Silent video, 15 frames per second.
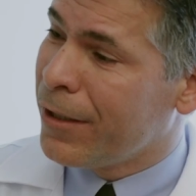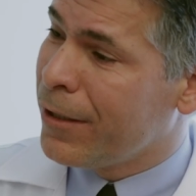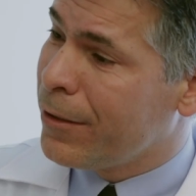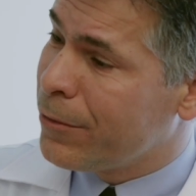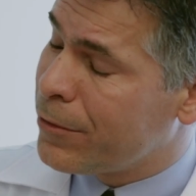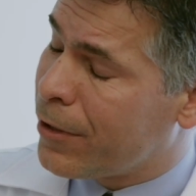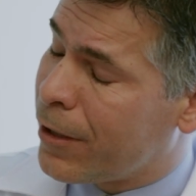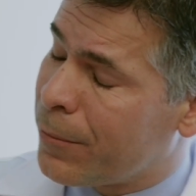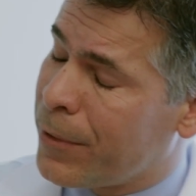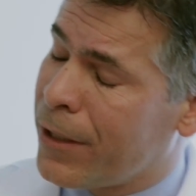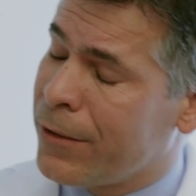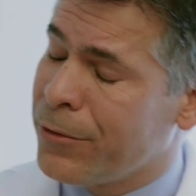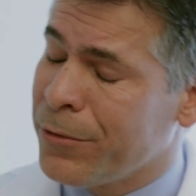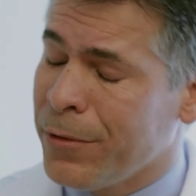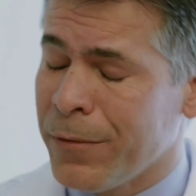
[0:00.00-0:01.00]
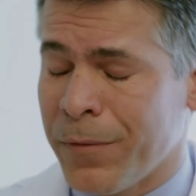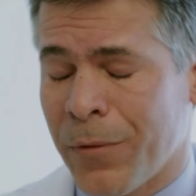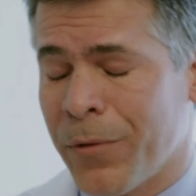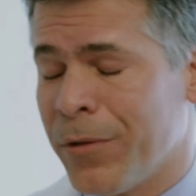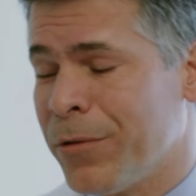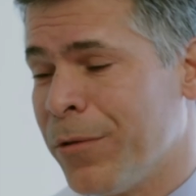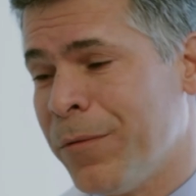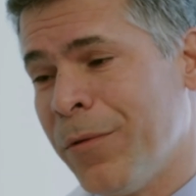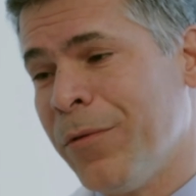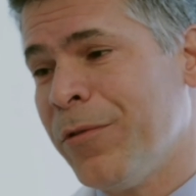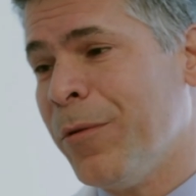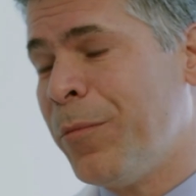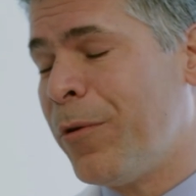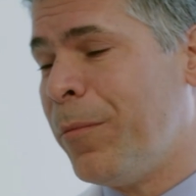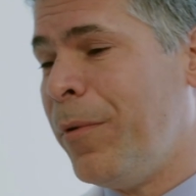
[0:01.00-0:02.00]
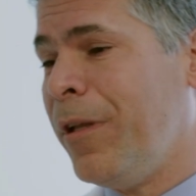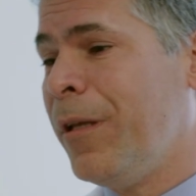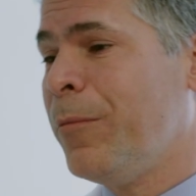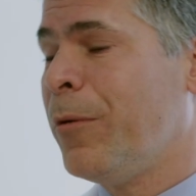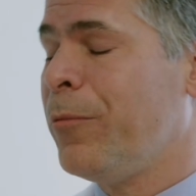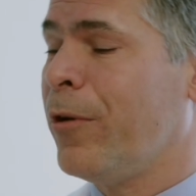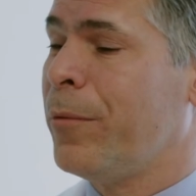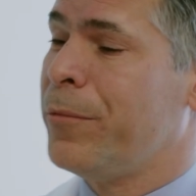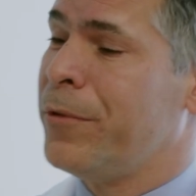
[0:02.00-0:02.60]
remedios no van a resolver tu problema, mi